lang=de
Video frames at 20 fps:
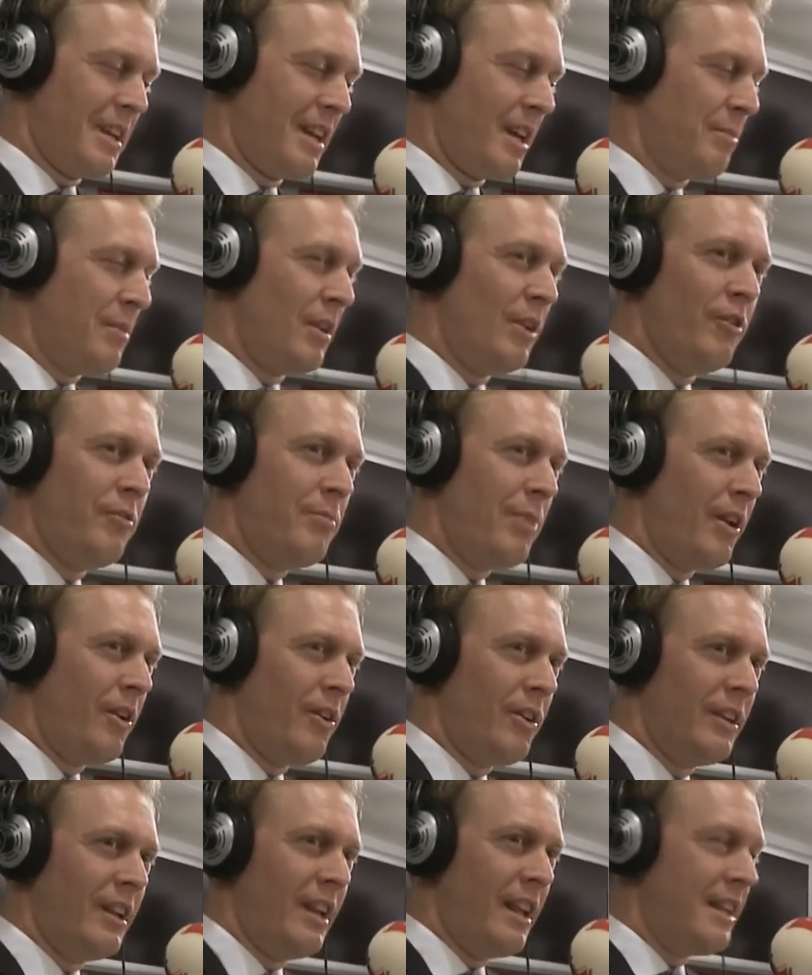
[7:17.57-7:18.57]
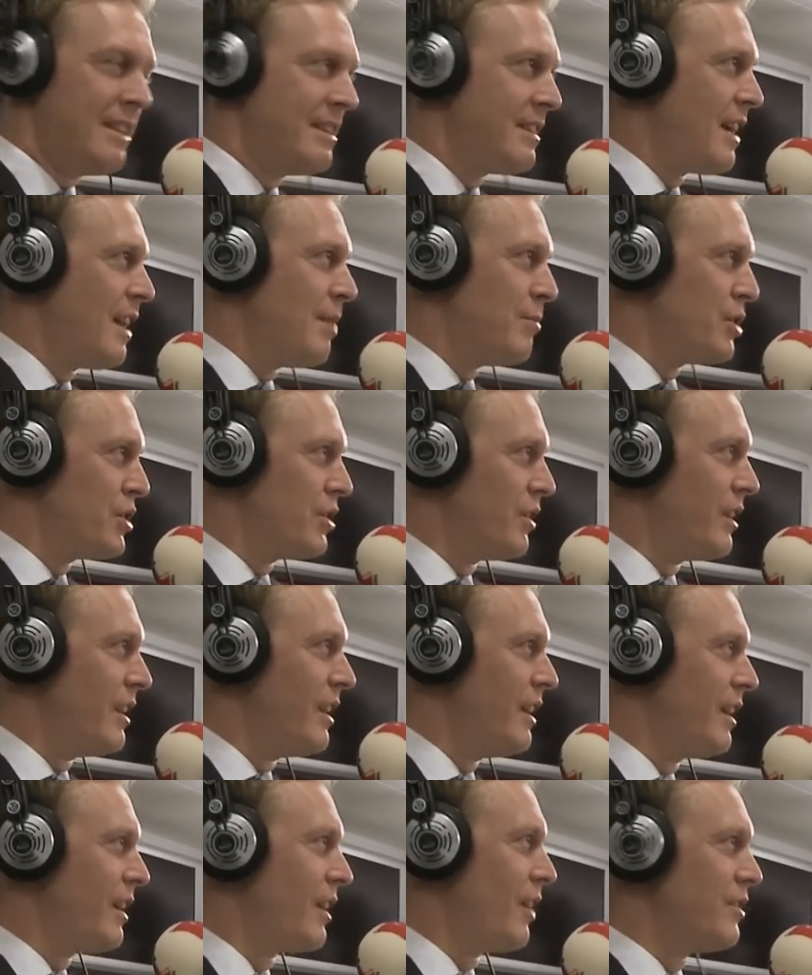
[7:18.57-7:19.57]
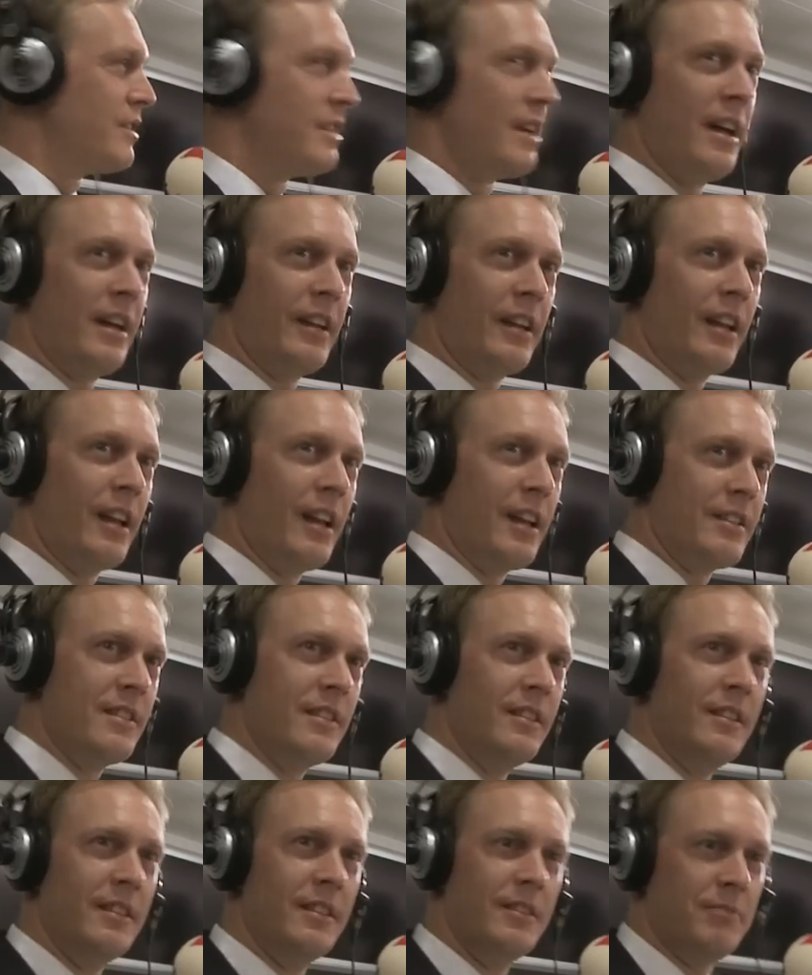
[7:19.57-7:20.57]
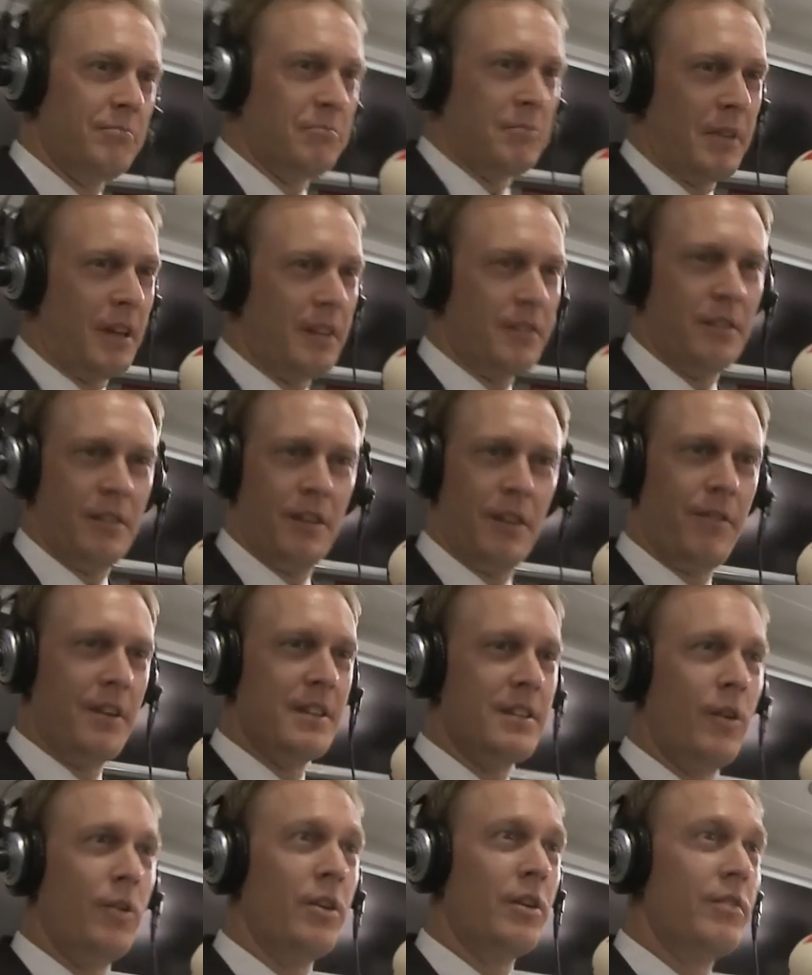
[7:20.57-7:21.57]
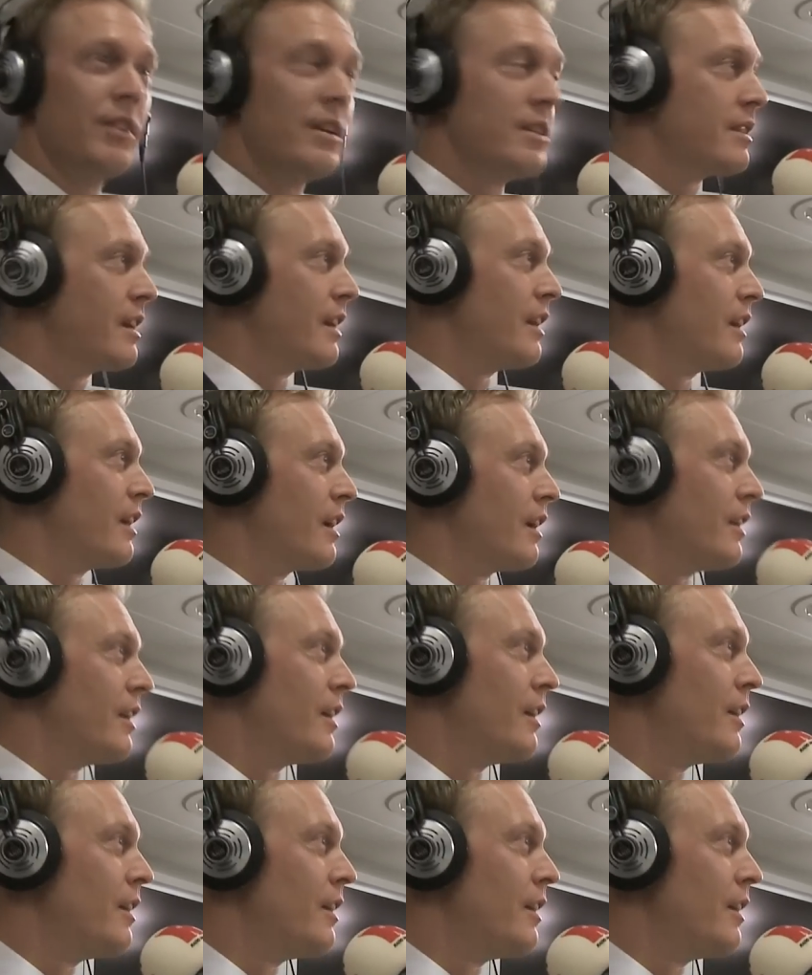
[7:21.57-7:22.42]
Ich habe den Luftballon die letzte halbe Stunde nicht aus der Hand gelassen. Also ich weiß auch nicht, wie das gehen kann.